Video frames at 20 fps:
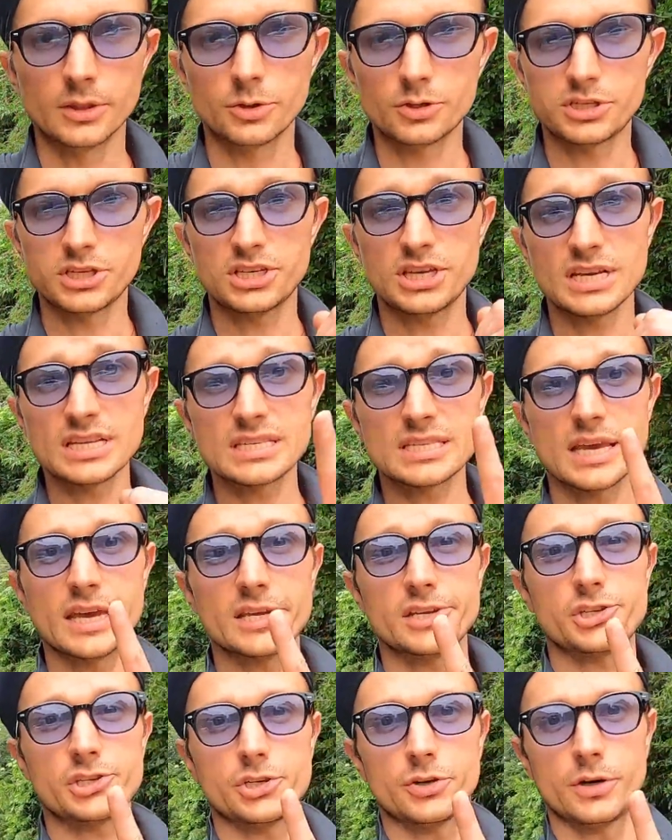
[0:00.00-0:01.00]
Но сейчас
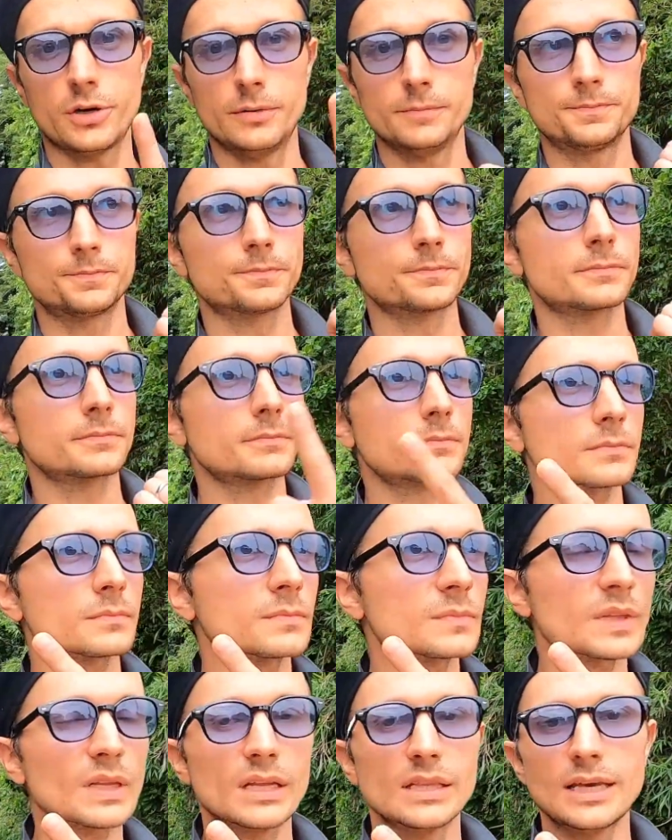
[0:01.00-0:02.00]
я еще
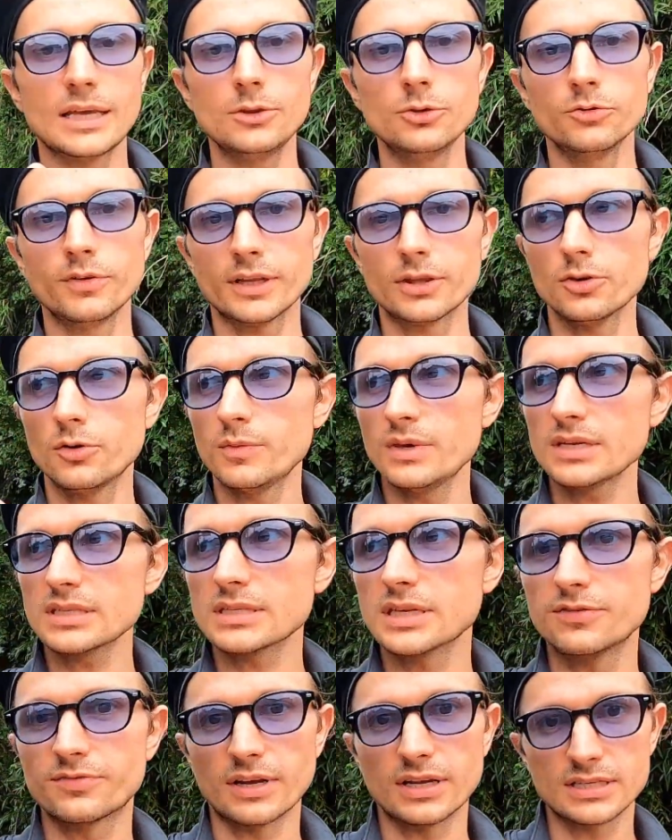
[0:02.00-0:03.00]
дойду в одно
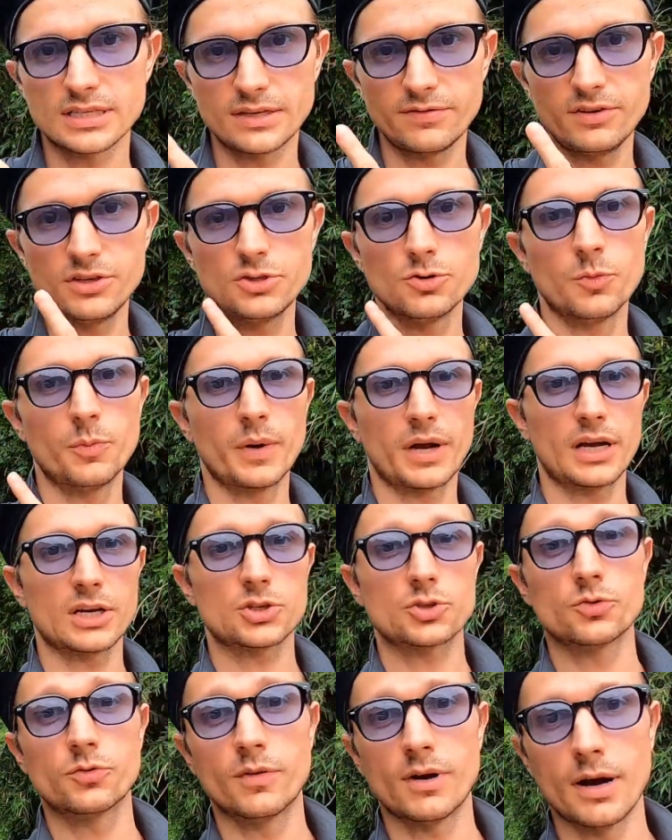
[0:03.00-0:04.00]
место и в конце видео
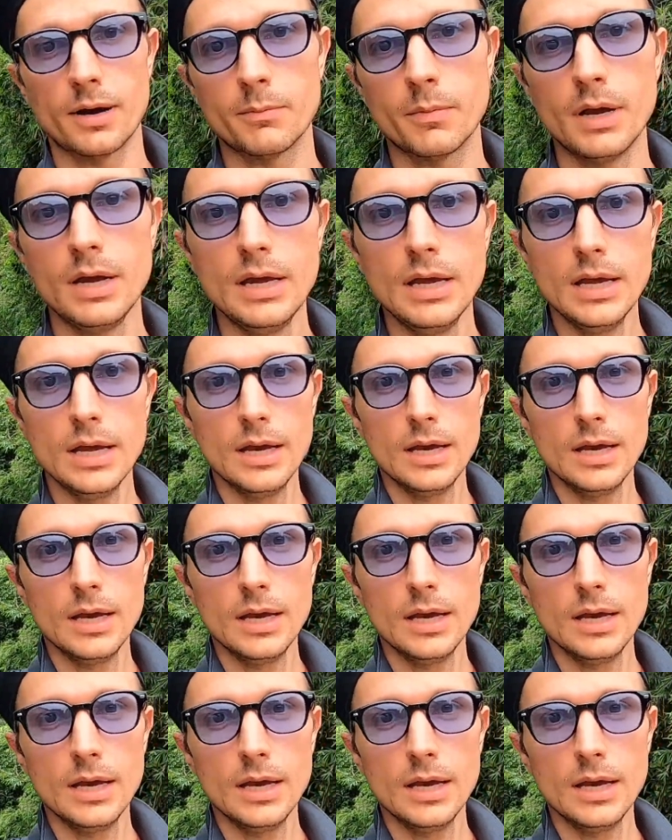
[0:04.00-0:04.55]
покажу вам